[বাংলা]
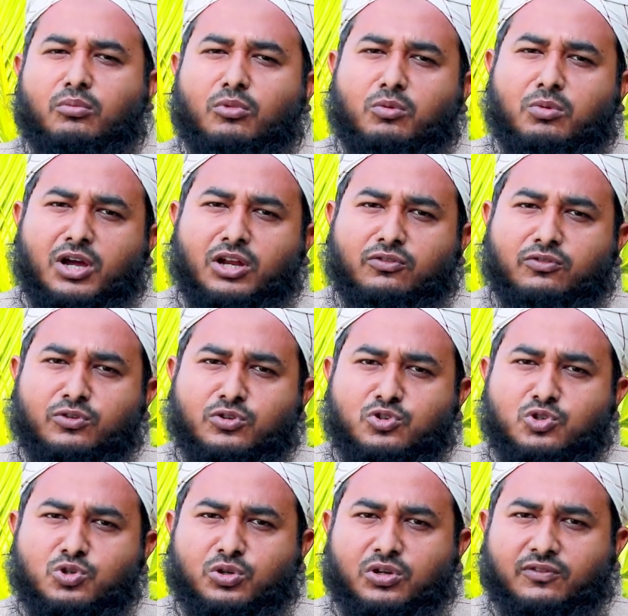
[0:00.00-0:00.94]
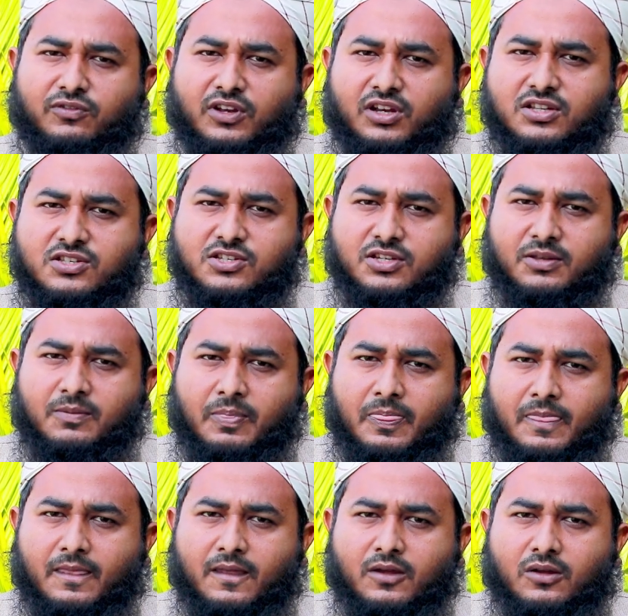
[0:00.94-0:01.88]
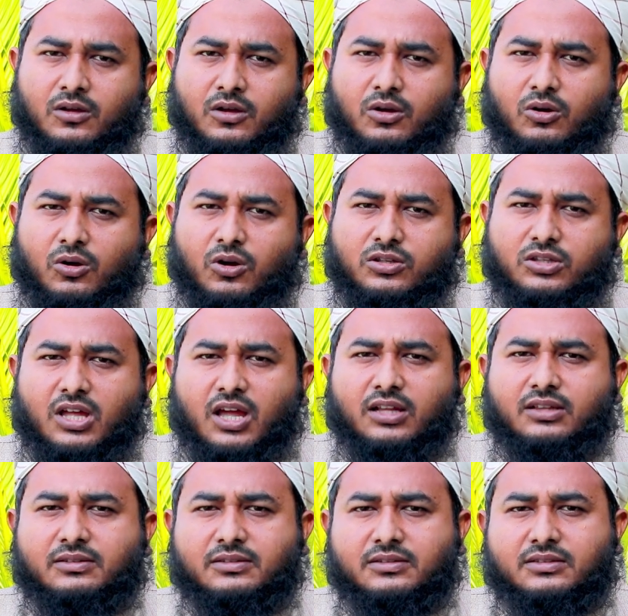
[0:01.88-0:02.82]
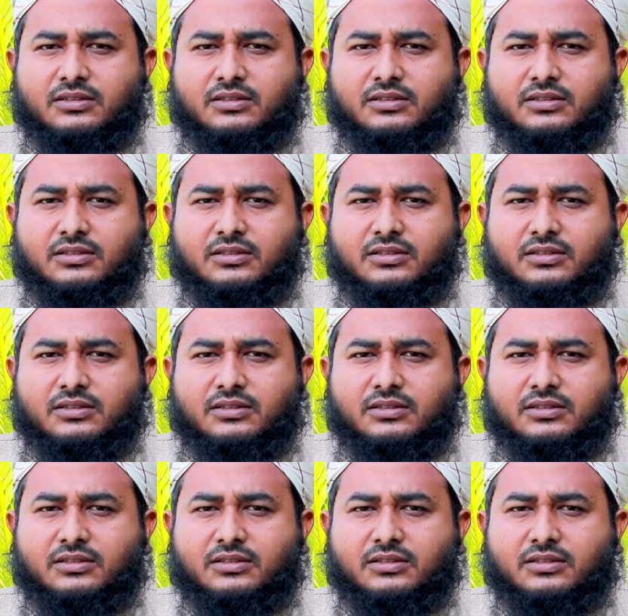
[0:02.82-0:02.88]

মোবাইল ফোন ছুঁড়ে ফেলেছে অর্থাৎ